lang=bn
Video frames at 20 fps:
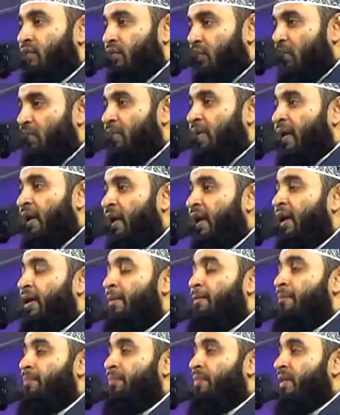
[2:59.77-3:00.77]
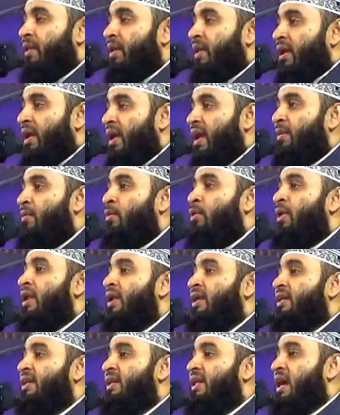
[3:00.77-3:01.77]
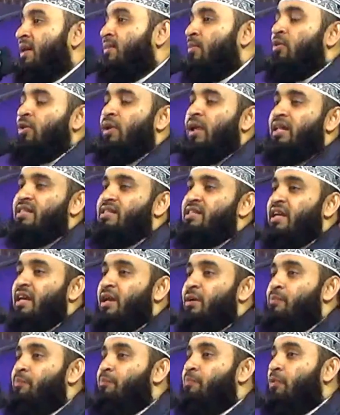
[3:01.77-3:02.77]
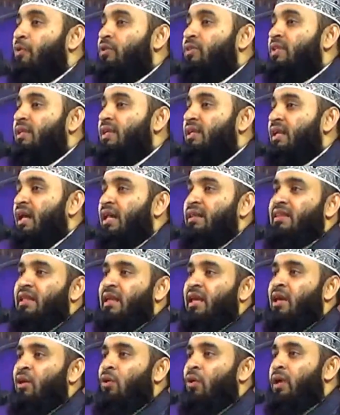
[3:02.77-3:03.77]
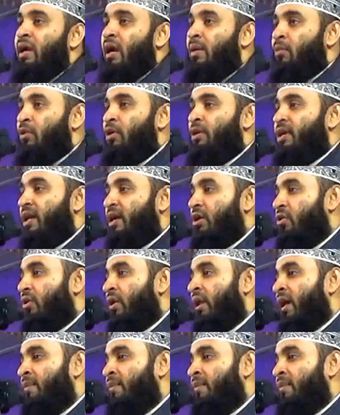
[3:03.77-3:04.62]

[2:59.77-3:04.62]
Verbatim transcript: তবে হ্যাঁ এমন একটি আমল আছে প্রতি রাতে ওই আমলটা করে